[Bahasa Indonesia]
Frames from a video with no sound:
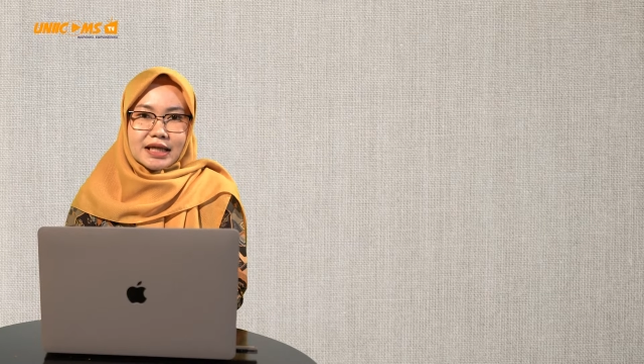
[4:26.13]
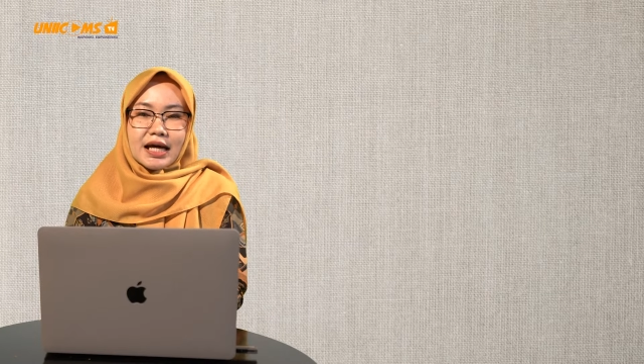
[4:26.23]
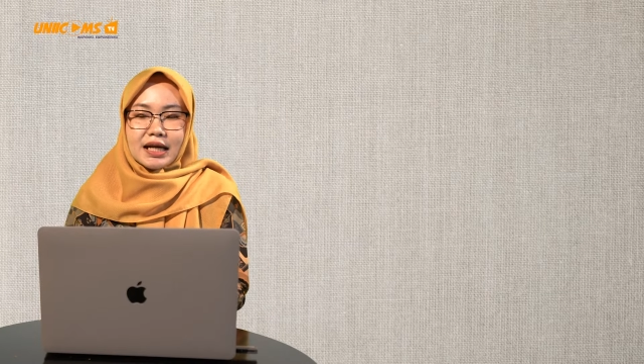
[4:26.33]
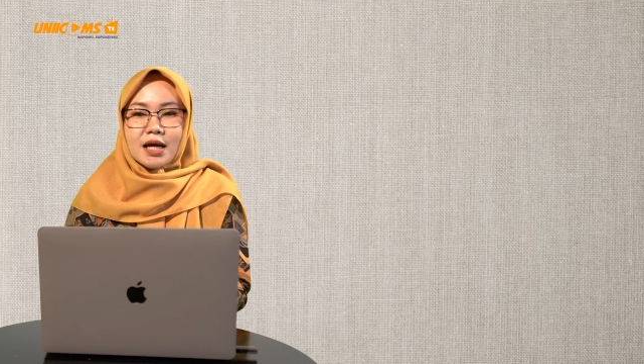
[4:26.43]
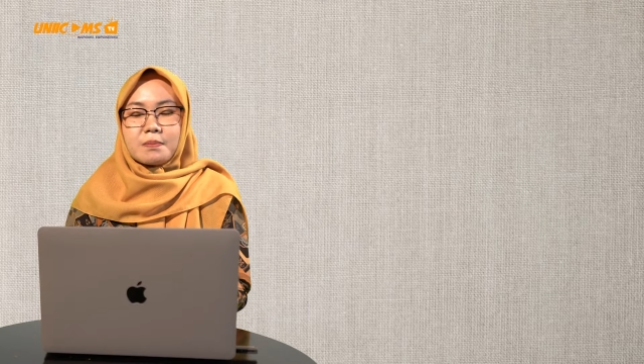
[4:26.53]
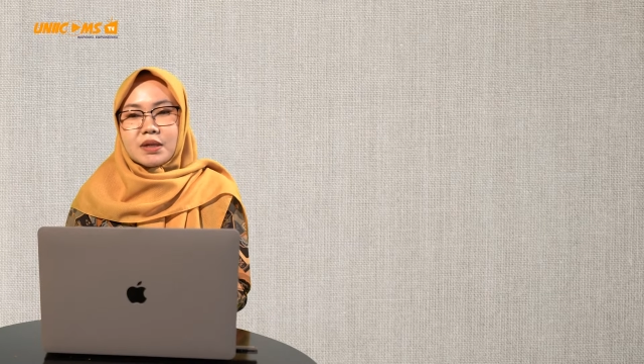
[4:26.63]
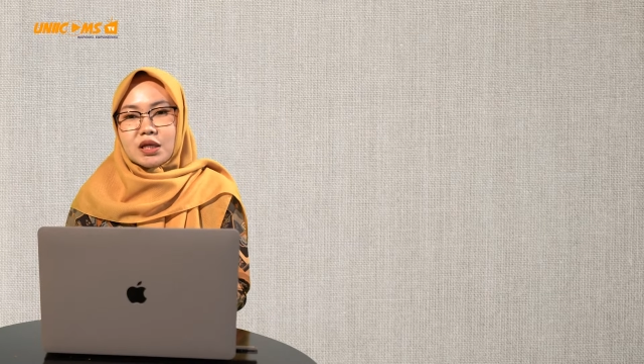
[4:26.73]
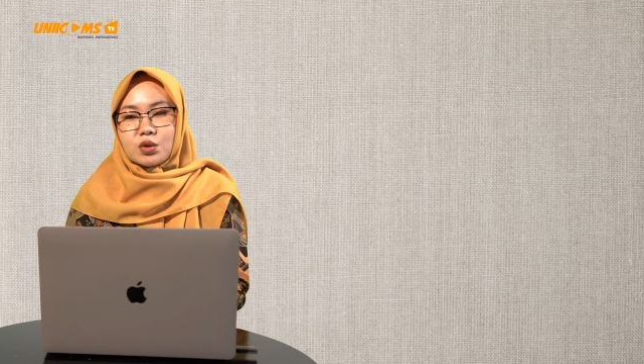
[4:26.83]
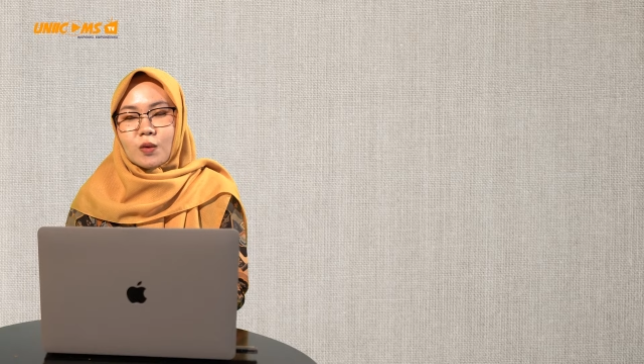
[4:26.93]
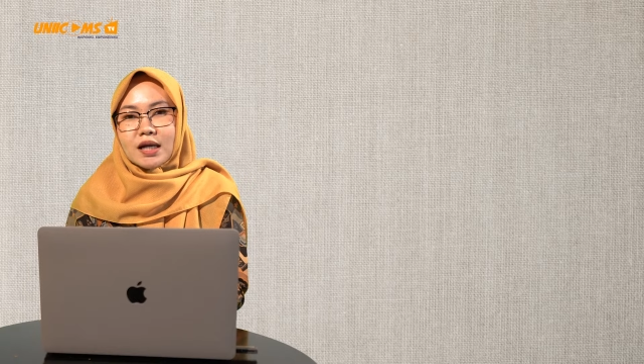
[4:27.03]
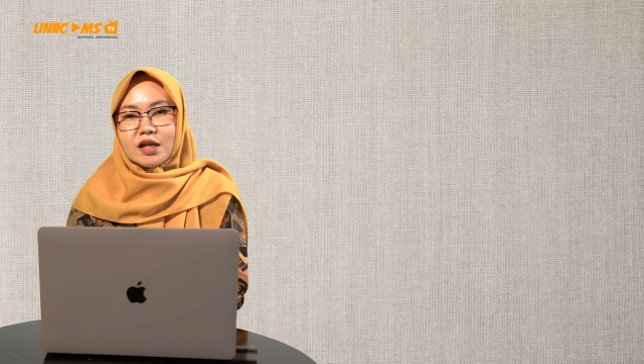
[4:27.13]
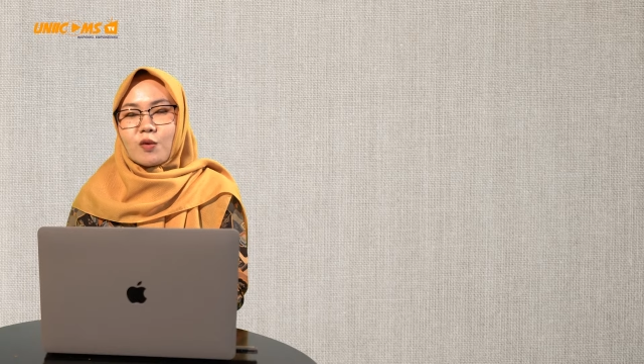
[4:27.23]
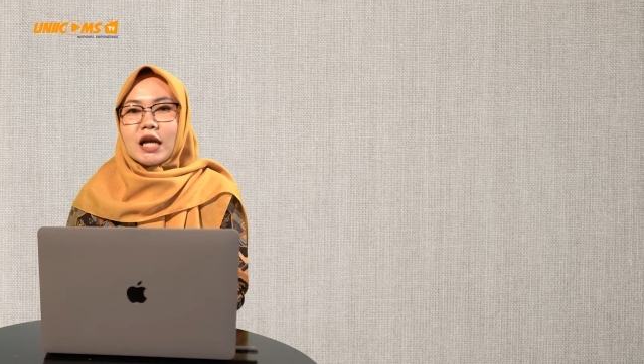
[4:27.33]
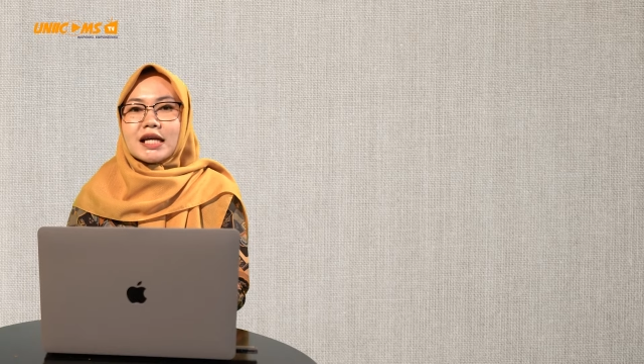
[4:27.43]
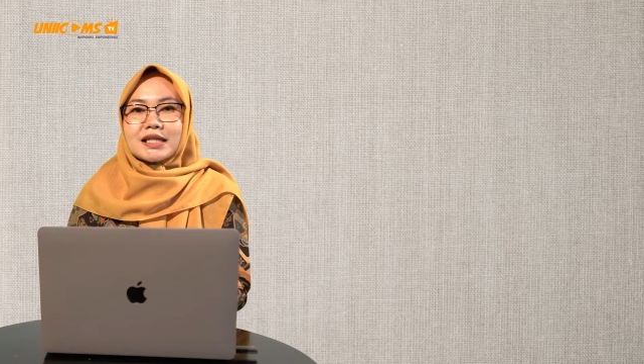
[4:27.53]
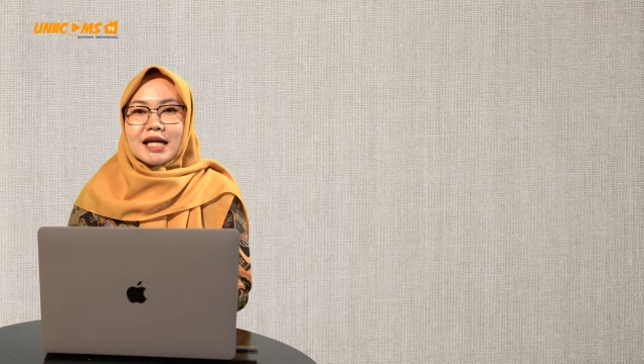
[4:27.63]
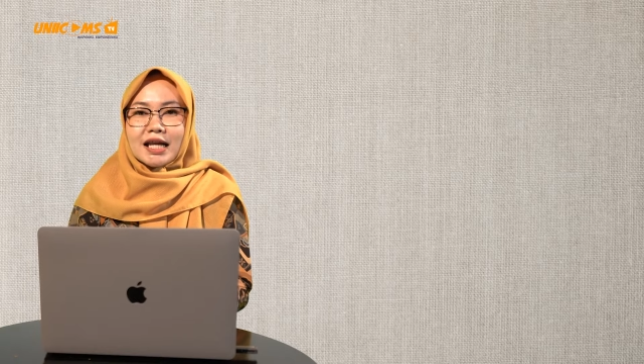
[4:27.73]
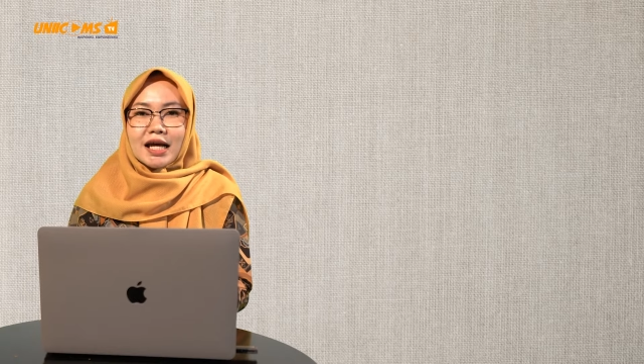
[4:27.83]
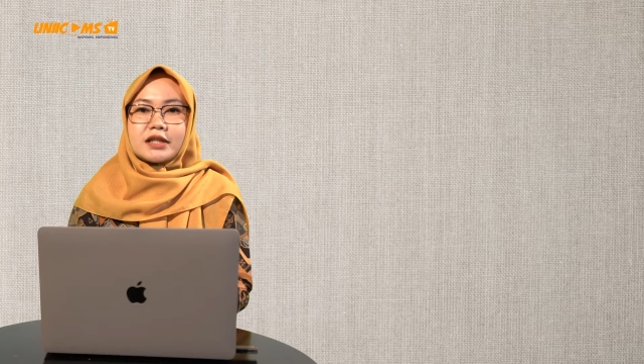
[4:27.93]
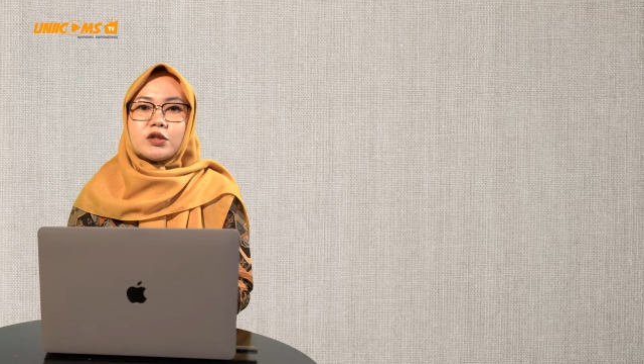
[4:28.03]
cara penentuan
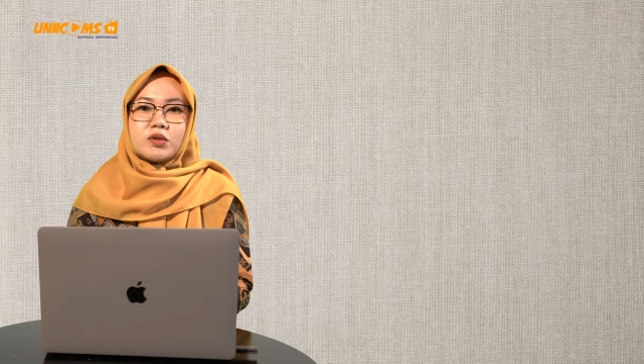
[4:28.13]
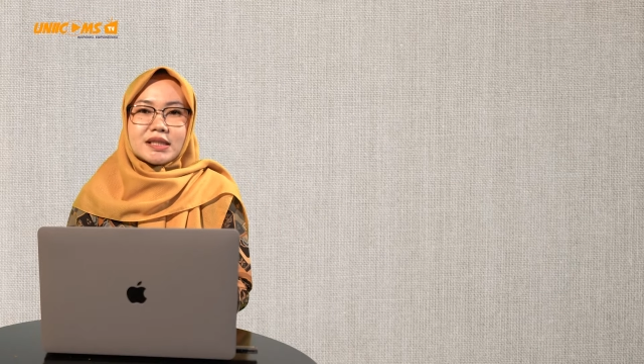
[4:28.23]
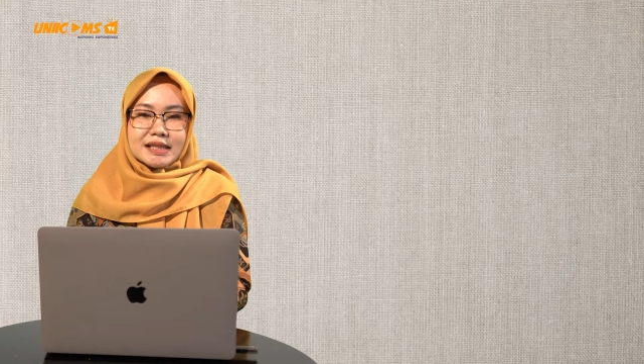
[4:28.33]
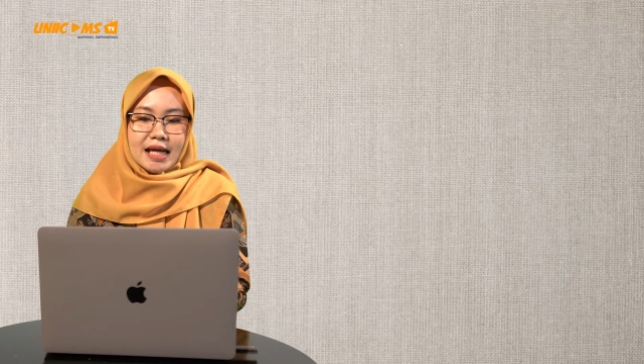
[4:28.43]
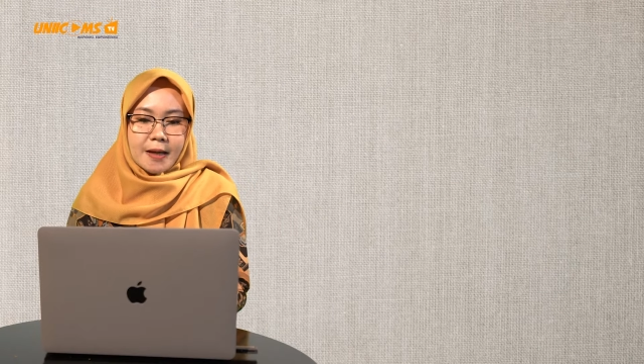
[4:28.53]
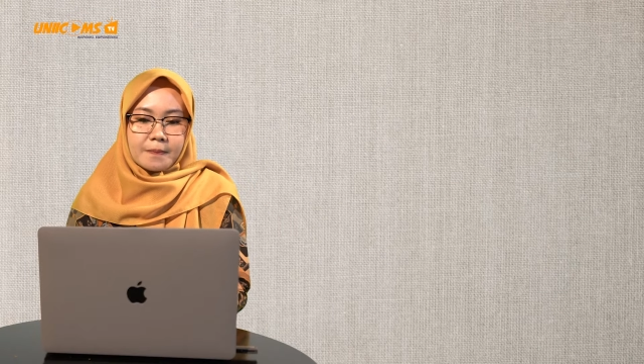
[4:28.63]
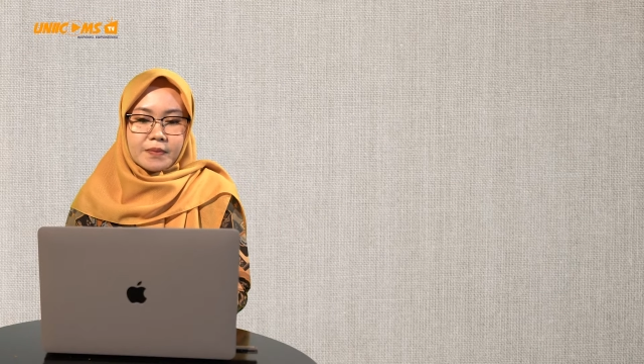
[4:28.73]
kewarganegaraan di Indonesia,